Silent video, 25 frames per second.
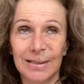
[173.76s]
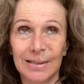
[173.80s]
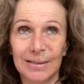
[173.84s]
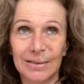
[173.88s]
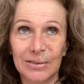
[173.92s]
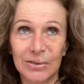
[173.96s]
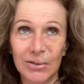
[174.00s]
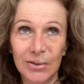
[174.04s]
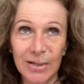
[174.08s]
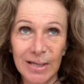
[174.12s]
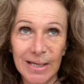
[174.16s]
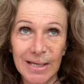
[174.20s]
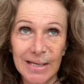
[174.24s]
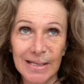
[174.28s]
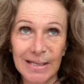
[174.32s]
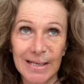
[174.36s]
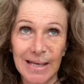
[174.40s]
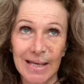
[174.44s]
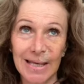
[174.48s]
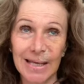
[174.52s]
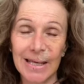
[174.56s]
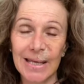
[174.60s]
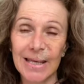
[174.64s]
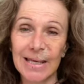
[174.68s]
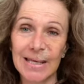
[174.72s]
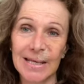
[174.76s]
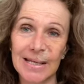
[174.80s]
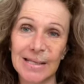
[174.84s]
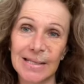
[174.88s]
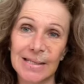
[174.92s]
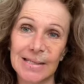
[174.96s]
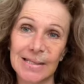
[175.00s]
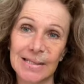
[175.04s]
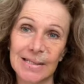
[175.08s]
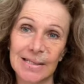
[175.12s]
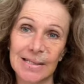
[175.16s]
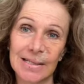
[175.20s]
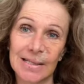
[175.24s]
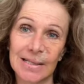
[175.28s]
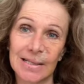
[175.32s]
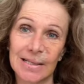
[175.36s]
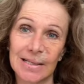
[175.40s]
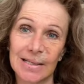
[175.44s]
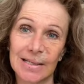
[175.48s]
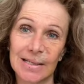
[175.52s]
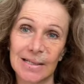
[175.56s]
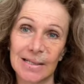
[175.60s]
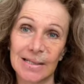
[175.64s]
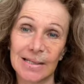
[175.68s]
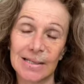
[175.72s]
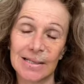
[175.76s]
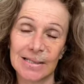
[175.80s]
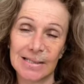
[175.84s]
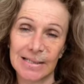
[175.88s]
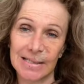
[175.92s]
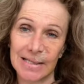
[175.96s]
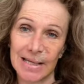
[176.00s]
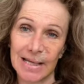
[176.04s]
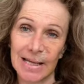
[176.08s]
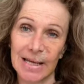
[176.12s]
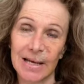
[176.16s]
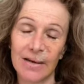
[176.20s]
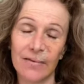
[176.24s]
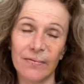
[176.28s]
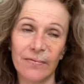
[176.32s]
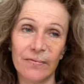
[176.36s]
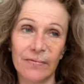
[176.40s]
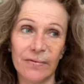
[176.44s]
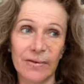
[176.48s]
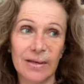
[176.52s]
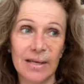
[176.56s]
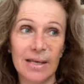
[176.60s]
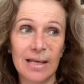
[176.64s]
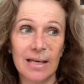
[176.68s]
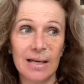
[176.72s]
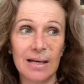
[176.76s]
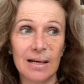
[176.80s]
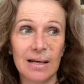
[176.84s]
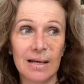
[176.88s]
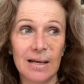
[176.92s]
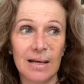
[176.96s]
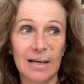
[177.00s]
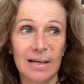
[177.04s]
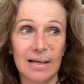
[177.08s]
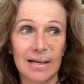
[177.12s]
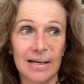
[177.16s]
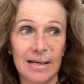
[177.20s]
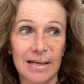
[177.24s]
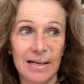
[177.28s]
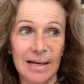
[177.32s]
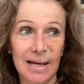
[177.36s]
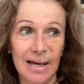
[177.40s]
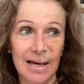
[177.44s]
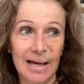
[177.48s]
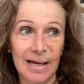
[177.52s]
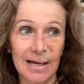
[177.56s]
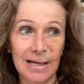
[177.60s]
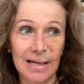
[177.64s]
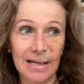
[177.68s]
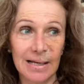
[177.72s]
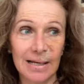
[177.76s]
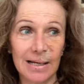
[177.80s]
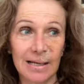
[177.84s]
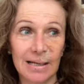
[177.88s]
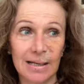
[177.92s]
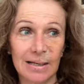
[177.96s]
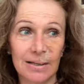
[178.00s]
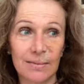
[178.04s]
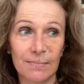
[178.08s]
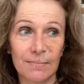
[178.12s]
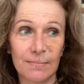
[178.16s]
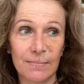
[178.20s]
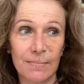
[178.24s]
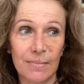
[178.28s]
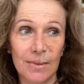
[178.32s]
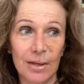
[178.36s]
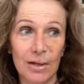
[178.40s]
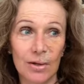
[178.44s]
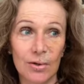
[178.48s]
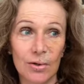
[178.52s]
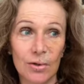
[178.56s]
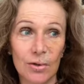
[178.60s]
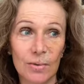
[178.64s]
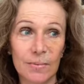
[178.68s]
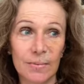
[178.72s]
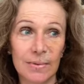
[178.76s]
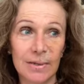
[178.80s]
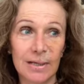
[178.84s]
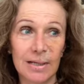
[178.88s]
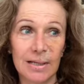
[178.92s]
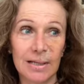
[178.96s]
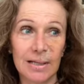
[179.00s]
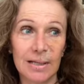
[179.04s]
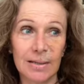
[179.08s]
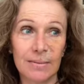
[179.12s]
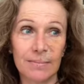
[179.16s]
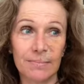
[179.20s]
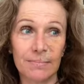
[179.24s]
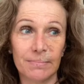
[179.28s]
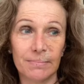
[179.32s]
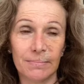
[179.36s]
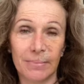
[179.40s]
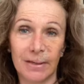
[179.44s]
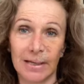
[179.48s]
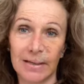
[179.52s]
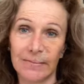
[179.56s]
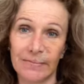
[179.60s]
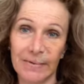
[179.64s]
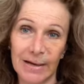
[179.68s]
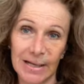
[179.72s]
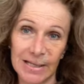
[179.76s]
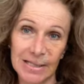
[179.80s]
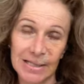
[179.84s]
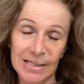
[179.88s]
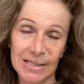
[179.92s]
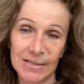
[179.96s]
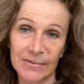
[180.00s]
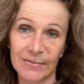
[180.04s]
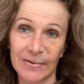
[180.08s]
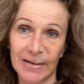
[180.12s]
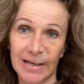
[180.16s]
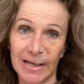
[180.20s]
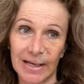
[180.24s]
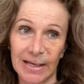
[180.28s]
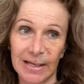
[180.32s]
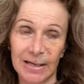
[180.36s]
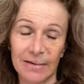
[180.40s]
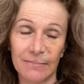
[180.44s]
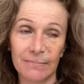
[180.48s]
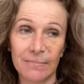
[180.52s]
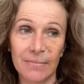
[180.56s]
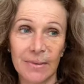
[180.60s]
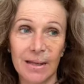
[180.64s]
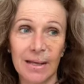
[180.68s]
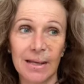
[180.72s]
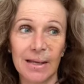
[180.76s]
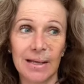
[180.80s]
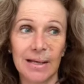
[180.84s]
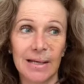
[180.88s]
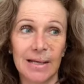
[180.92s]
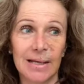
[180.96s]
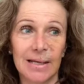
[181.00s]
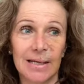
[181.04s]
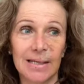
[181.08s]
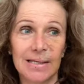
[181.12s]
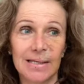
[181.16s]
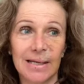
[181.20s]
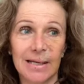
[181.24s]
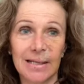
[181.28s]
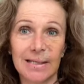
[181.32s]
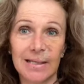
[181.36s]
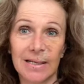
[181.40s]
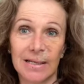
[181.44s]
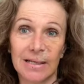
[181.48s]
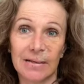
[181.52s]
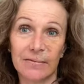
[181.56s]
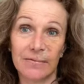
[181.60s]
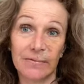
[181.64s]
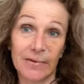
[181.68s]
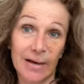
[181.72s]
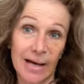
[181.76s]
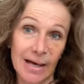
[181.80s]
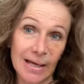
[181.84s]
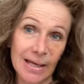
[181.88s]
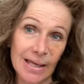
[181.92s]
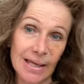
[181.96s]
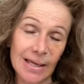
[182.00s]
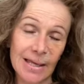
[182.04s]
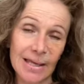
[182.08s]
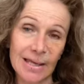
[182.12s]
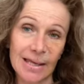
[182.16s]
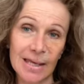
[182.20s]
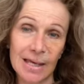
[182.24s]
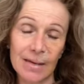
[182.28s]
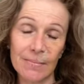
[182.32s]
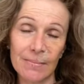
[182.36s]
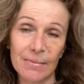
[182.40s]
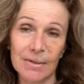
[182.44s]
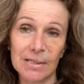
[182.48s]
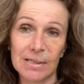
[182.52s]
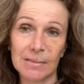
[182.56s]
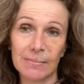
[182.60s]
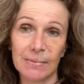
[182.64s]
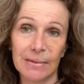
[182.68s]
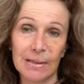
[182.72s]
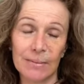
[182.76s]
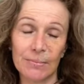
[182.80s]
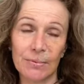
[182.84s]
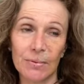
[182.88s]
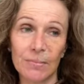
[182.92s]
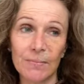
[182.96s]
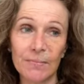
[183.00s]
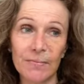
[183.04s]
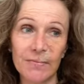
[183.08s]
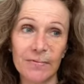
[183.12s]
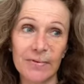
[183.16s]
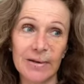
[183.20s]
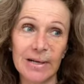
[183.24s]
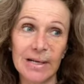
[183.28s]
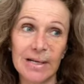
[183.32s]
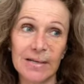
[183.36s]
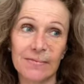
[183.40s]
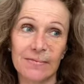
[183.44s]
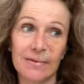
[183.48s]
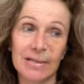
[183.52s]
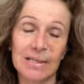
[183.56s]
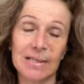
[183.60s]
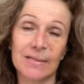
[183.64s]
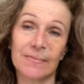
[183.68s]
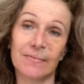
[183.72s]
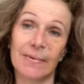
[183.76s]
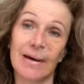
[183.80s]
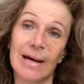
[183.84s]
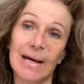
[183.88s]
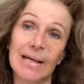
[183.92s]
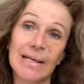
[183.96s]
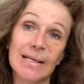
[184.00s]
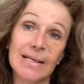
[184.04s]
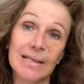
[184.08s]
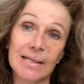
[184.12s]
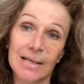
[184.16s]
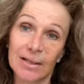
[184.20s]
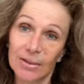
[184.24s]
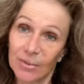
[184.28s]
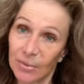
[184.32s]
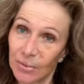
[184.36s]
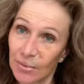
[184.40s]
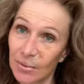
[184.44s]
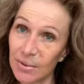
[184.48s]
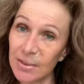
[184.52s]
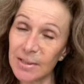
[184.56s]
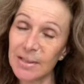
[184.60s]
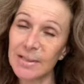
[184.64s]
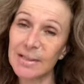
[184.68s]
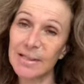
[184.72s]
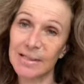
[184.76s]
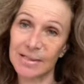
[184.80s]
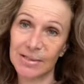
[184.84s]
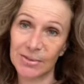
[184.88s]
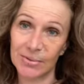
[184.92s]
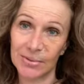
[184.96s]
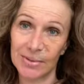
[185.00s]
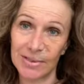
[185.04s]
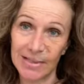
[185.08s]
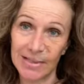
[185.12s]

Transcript: Doch ich denke jetzt, sehr viel nach über Privatsphäre. Es hat eine Frage gegeben aus meinem Umfeld, was war denn der Grund, dass du es